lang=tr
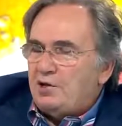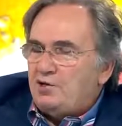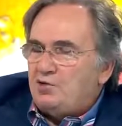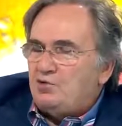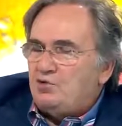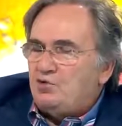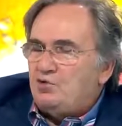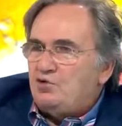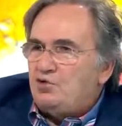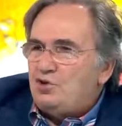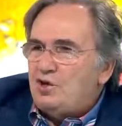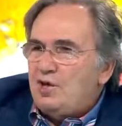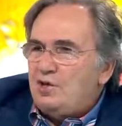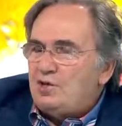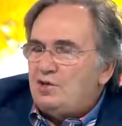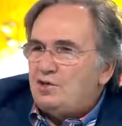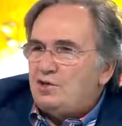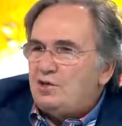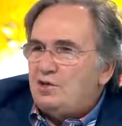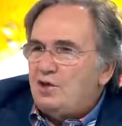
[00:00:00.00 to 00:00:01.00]
günde
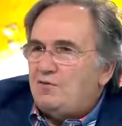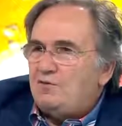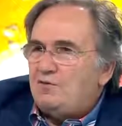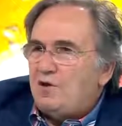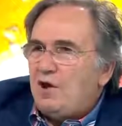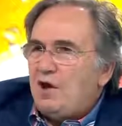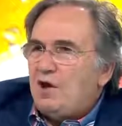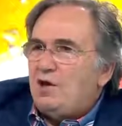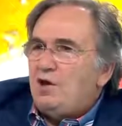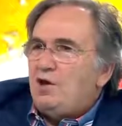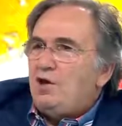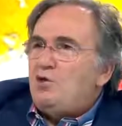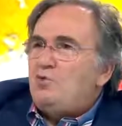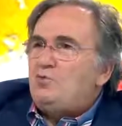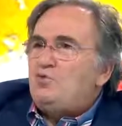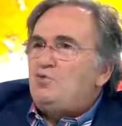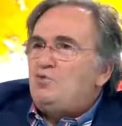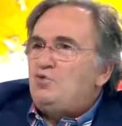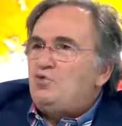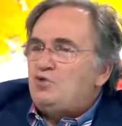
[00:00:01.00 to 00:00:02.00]
iki defa
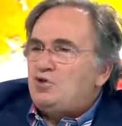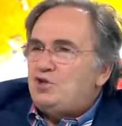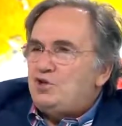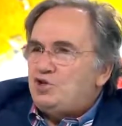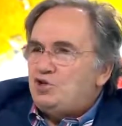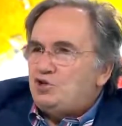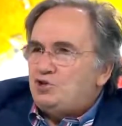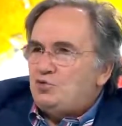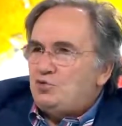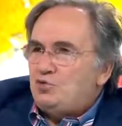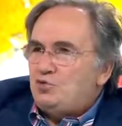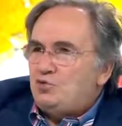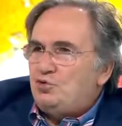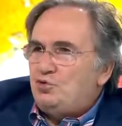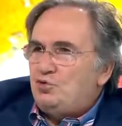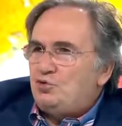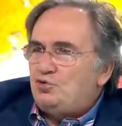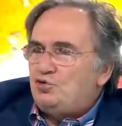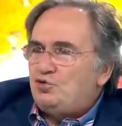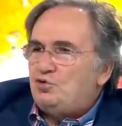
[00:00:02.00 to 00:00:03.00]
müthiş
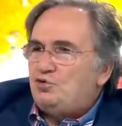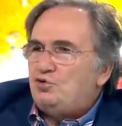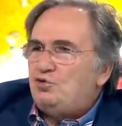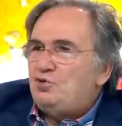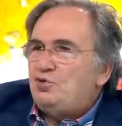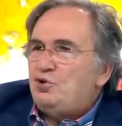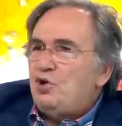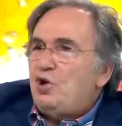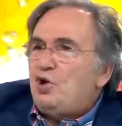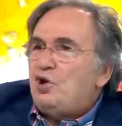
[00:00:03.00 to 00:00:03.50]
durdurucudur,